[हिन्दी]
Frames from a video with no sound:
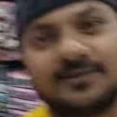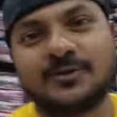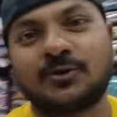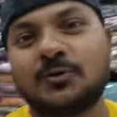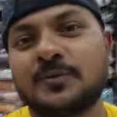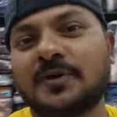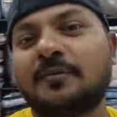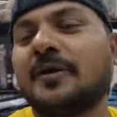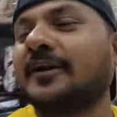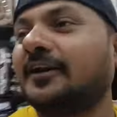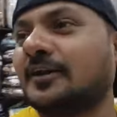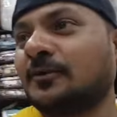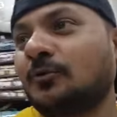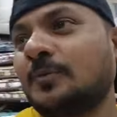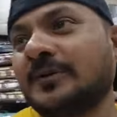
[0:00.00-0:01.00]
देखो भैया मैंने
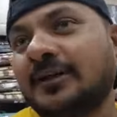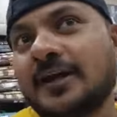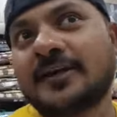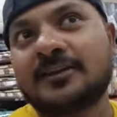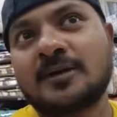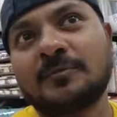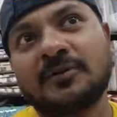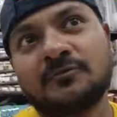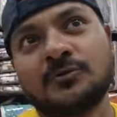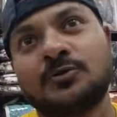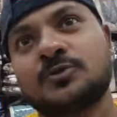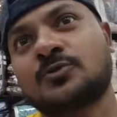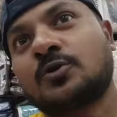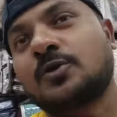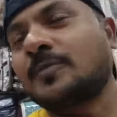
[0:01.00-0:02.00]
ना इनको बताया था अपने
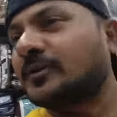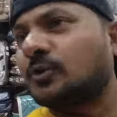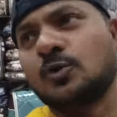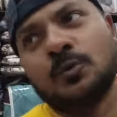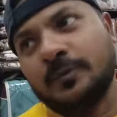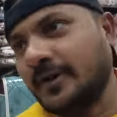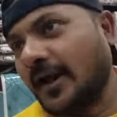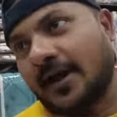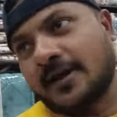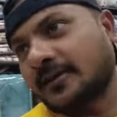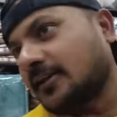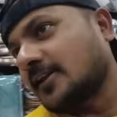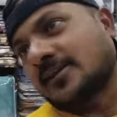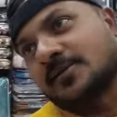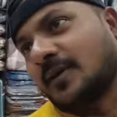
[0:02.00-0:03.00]
व्यूअर्स को कि मैं तो घूमने आया
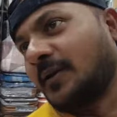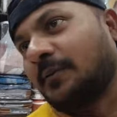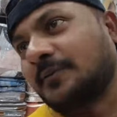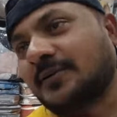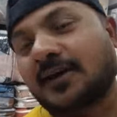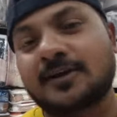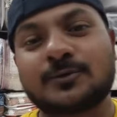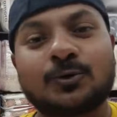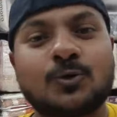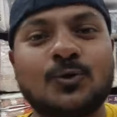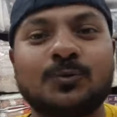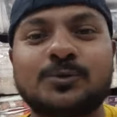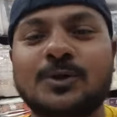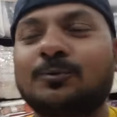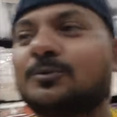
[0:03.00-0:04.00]
था जैसे मैंने बताया तो
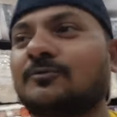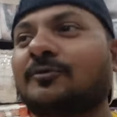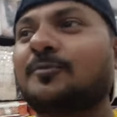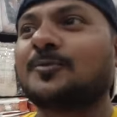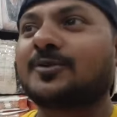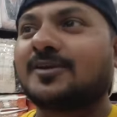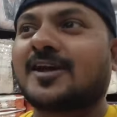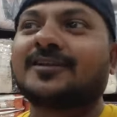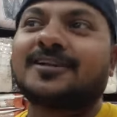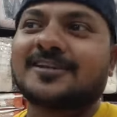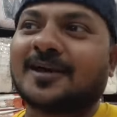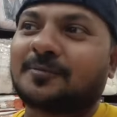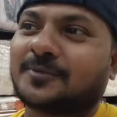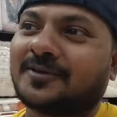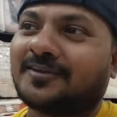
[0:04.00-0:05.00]
घूमते घूमते फिर मुझे याद आई
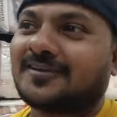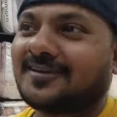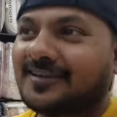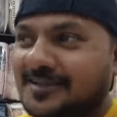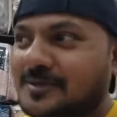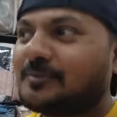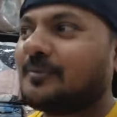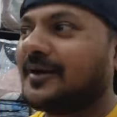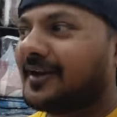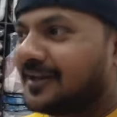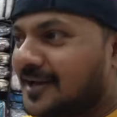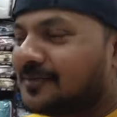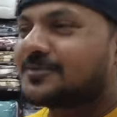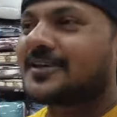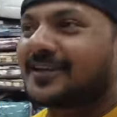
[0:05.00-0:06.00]
आपकी मैंने
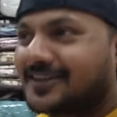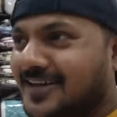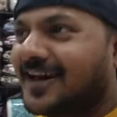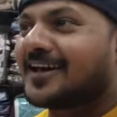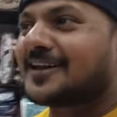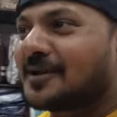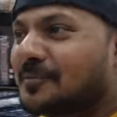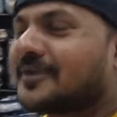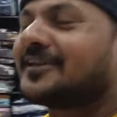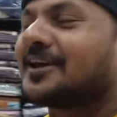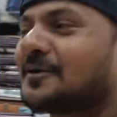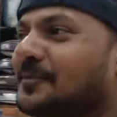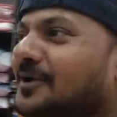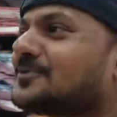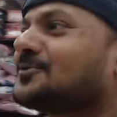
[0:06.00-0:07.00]
कहा अब सर्दियाँ आ रही हैं भैया
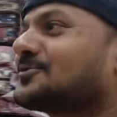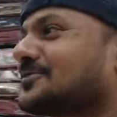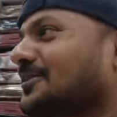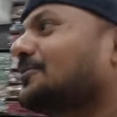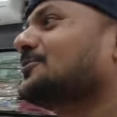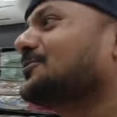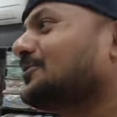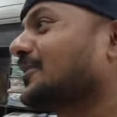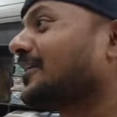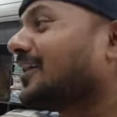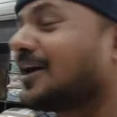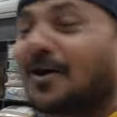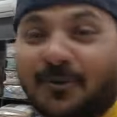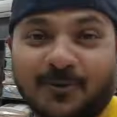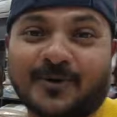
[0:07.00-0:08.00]
के पास कुछ ना कुछ तो
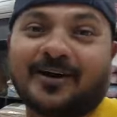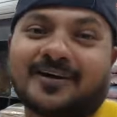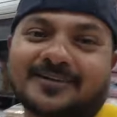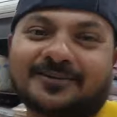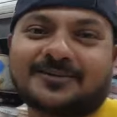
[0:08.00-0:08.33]
नया होगा